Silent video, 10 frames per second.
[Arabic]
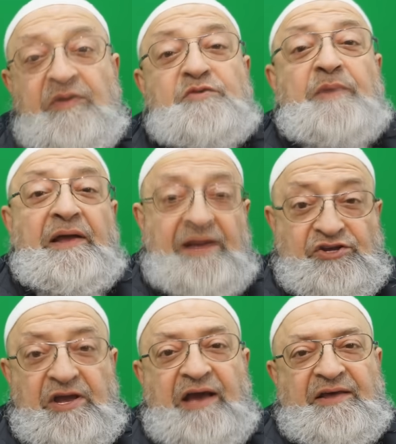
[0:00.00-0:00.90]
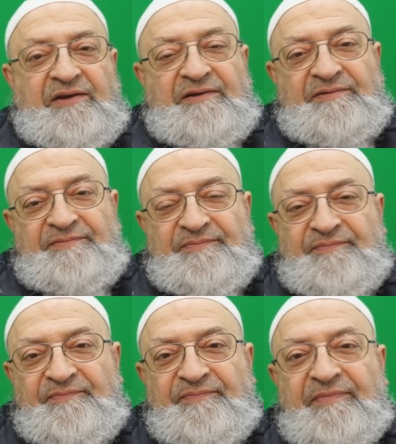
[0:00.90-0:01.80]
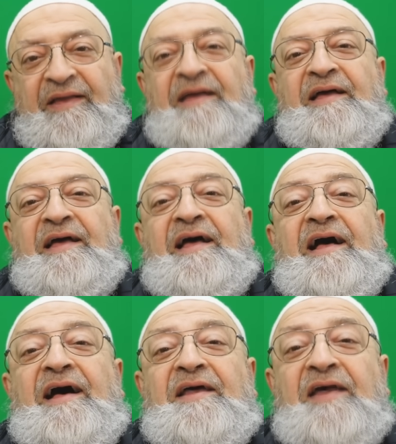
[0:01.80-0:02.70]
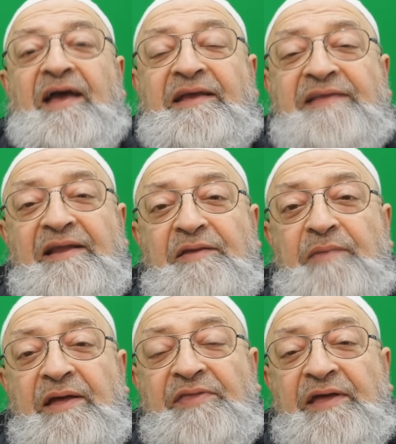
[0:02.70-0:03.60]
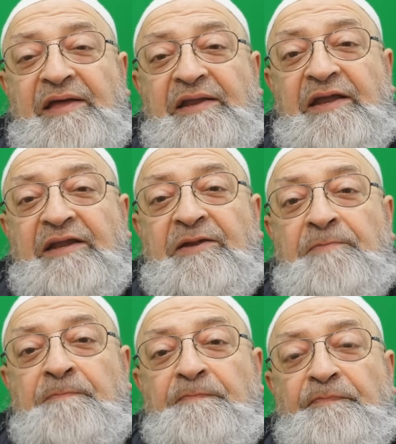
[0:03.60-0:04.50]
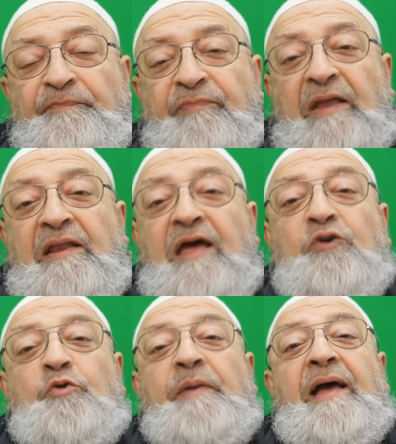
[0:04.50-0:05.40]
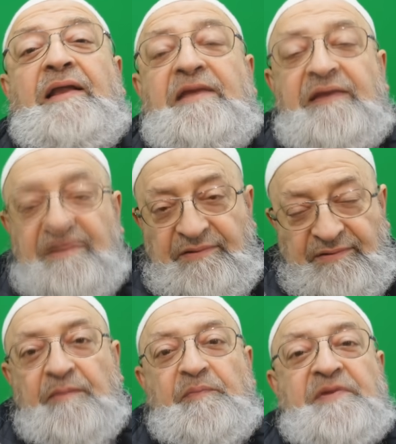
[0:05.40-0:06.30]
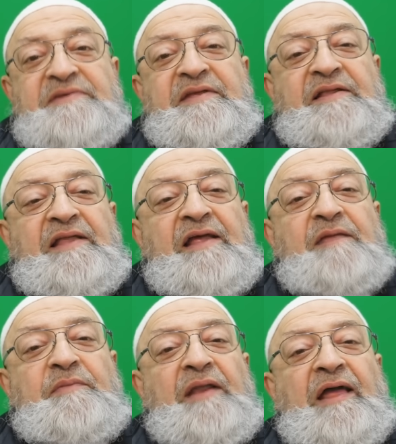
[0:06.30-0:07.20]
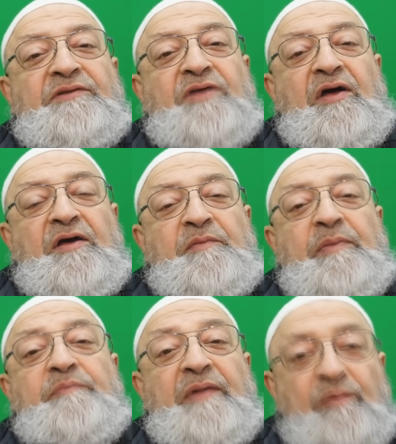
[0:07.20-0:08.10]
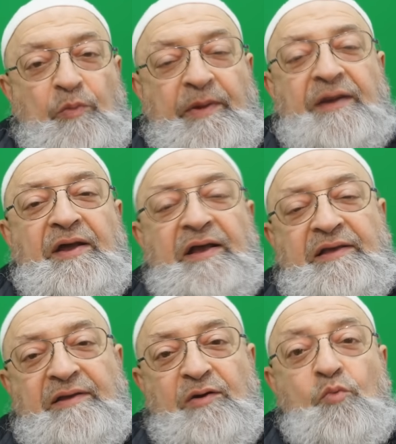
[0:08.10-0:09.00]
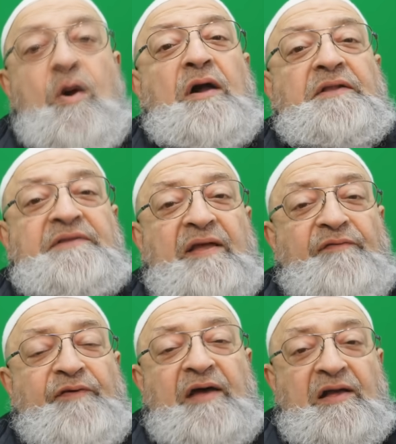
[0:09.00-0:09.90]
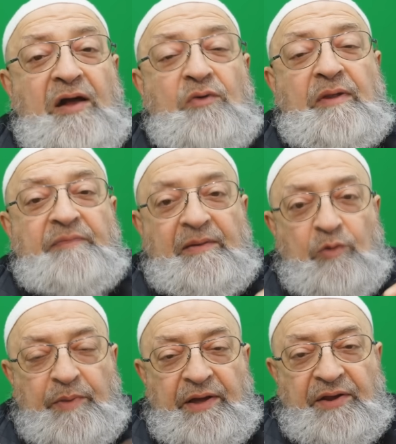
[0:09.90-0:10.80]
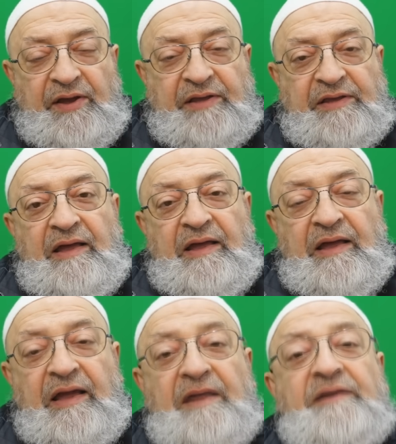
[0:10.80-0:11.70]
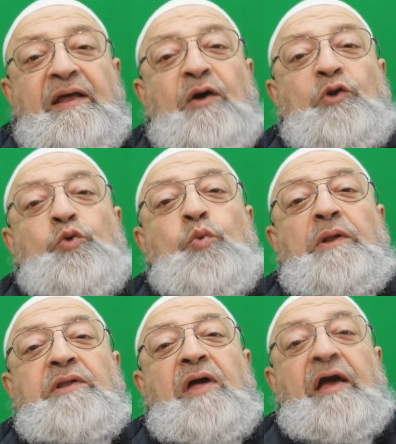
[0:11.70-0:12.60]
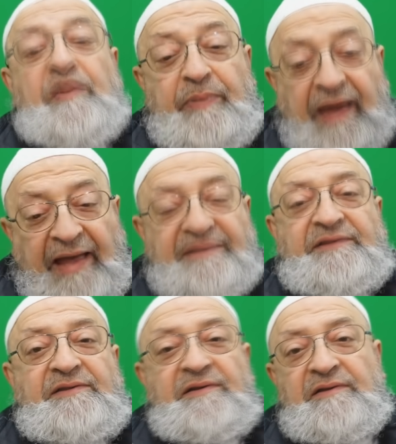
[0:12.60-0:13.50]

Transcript: بإجماع الأشاعرة أرأيت لماذا لا نبالي باستدلال ابن عطار بابن المبارك وقد نفى قول ابن المبارك أن علو الله بحد